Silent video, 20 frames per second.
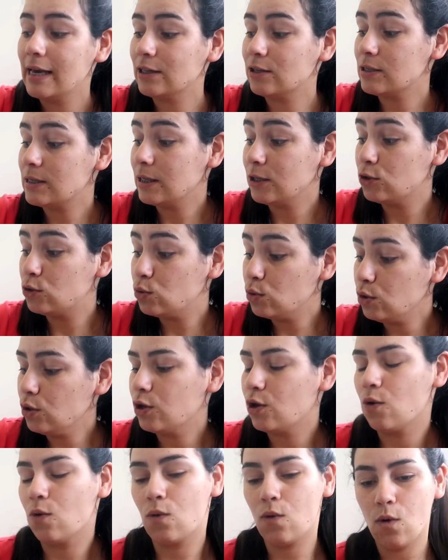Então, assim, tudo
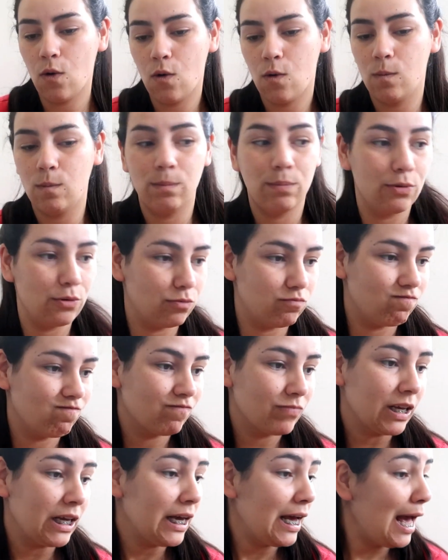que eu compro
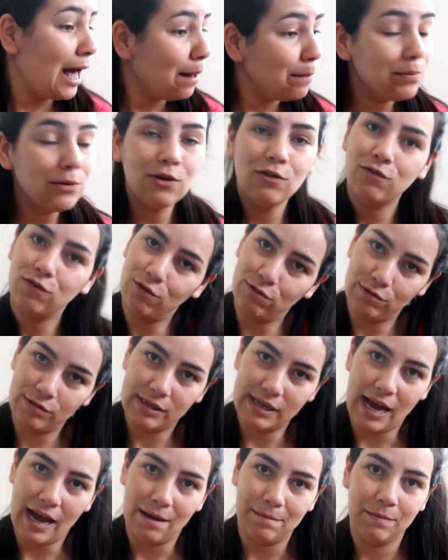é porque eu vou
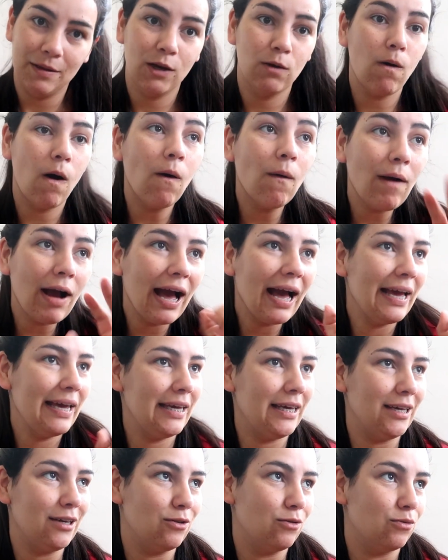usar, igual o
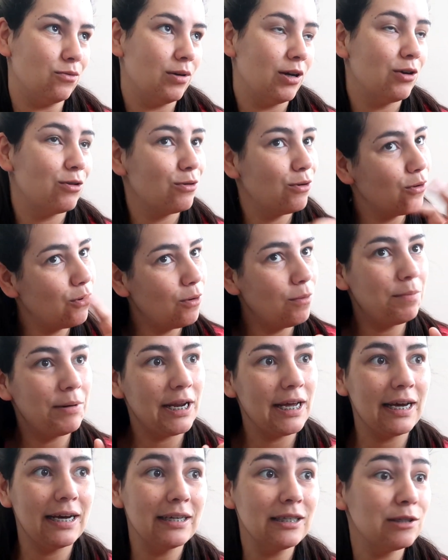carrinho. Eu não
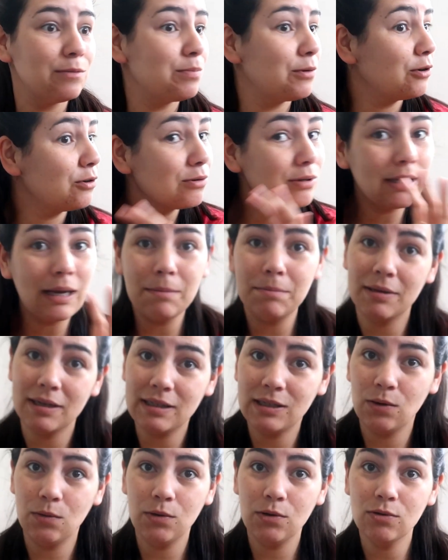comprei antes porque eu não sabia
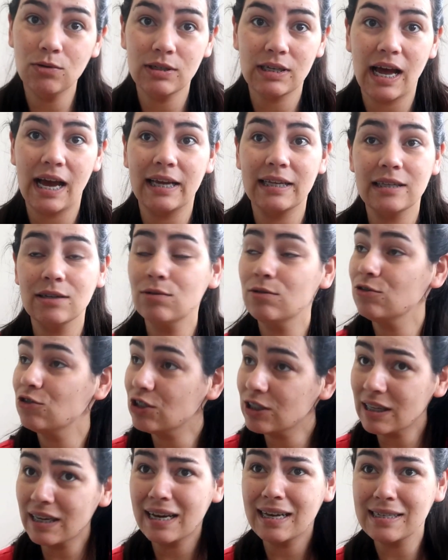se eu ia usar. Então não
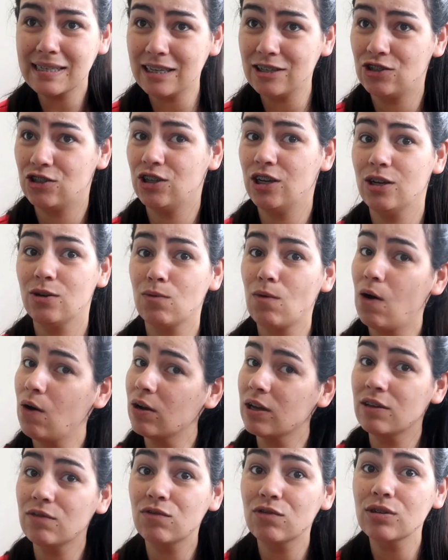adianta gastar dinheiro com
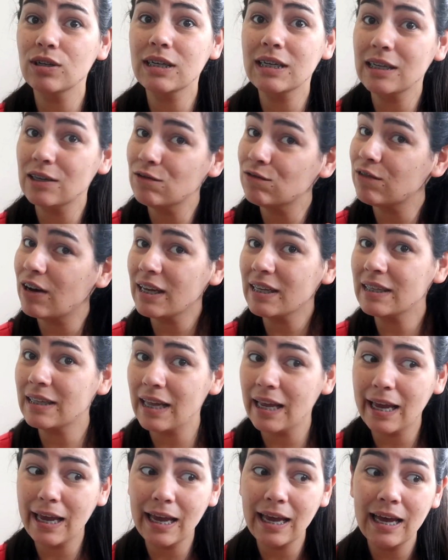algo que, que não vai
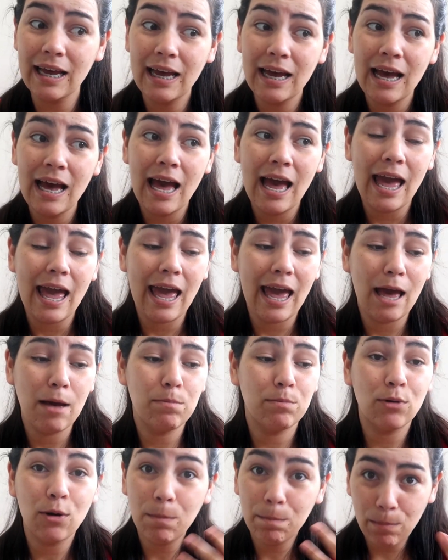ter é,
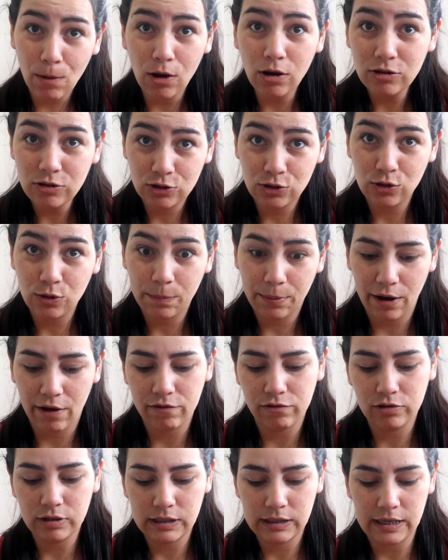propósito pra
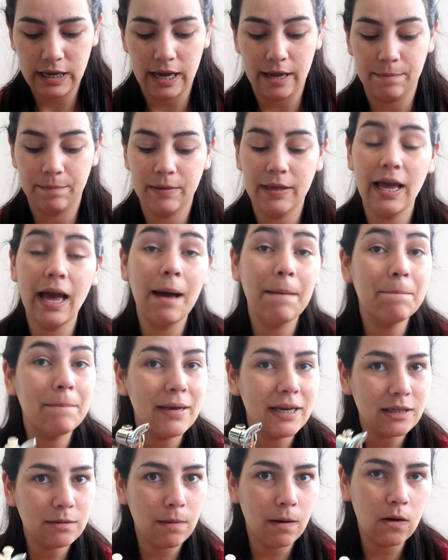você. E é a
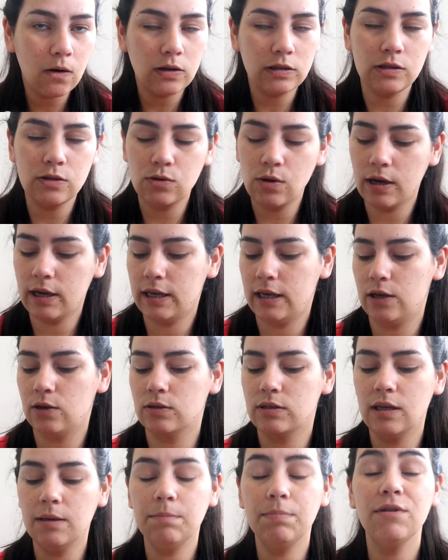mesma coisa isso aqui. Eu
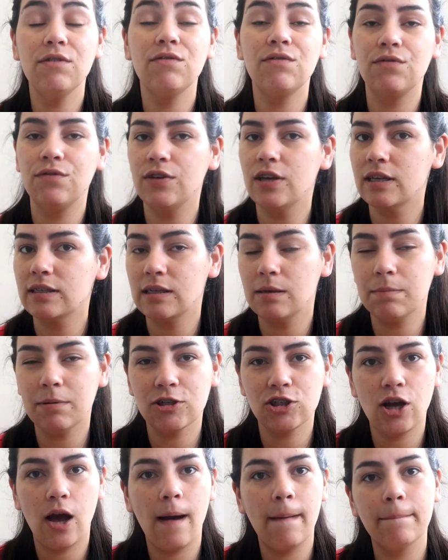sempre via, sempre
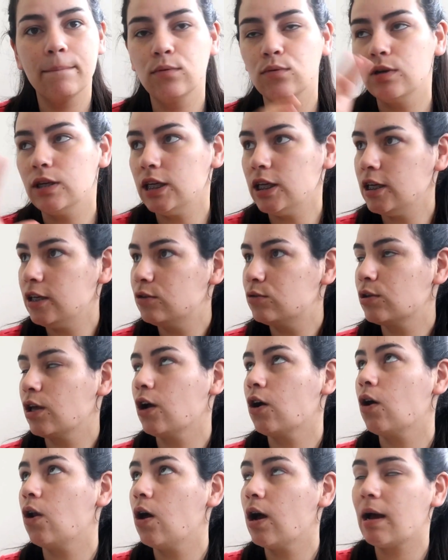achava bonito
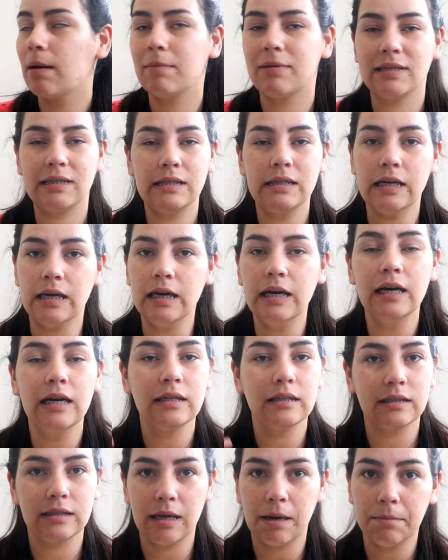quem coloca
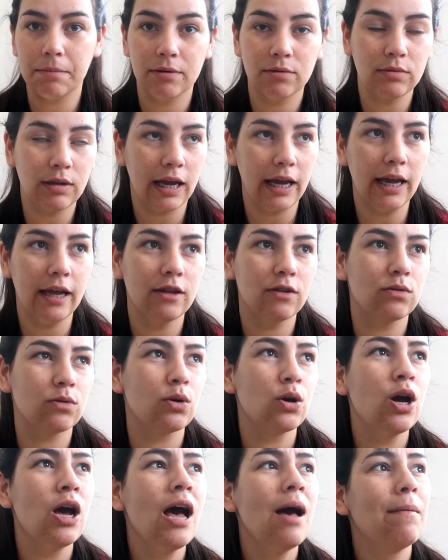amaciante, sabão dentro.
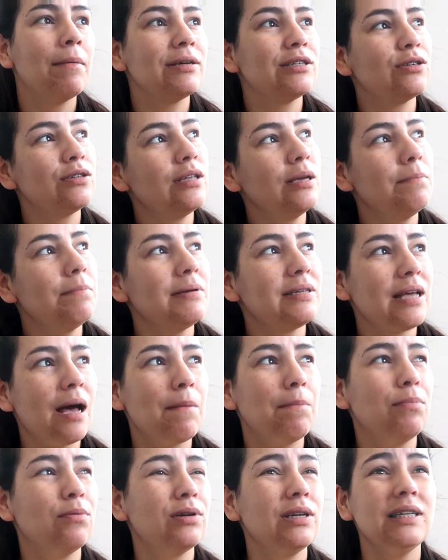Mas eu sempre
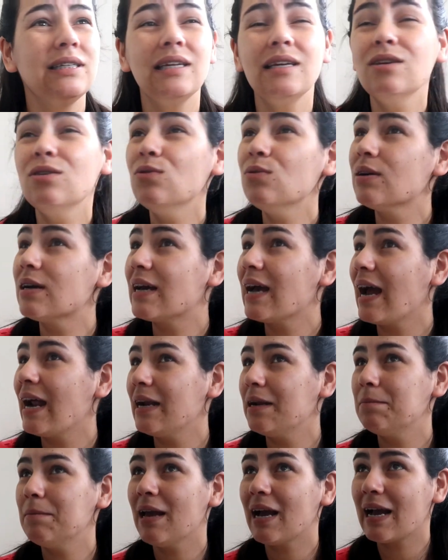pensava, pô, nem tem
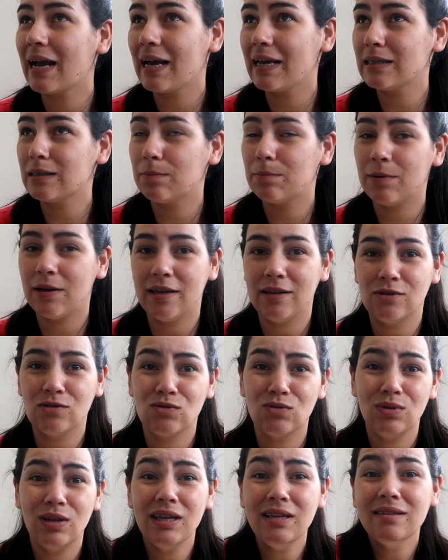lugar na minha casa pra
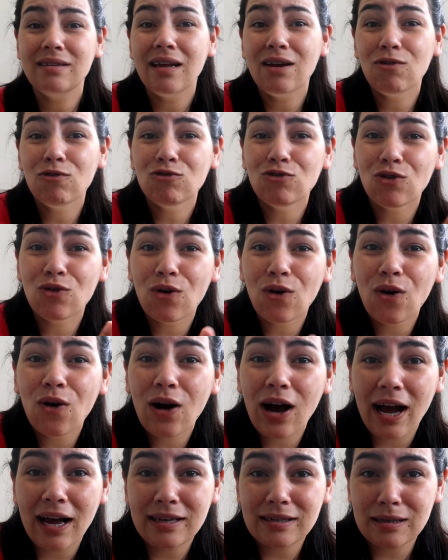isso, nem tem onde eu
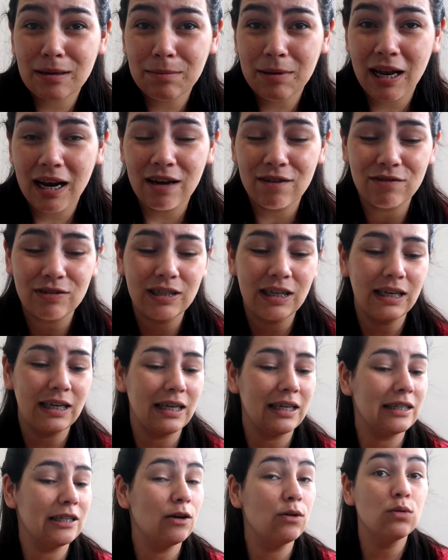colocar isso na minha
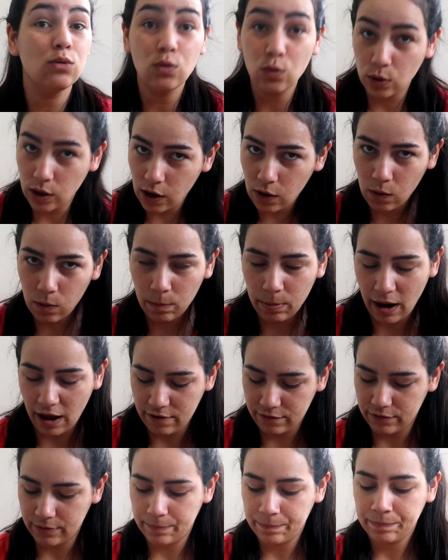lavanderia. Então eu nunca
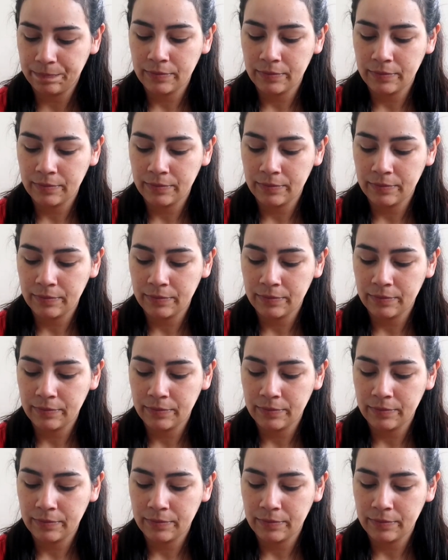comprava.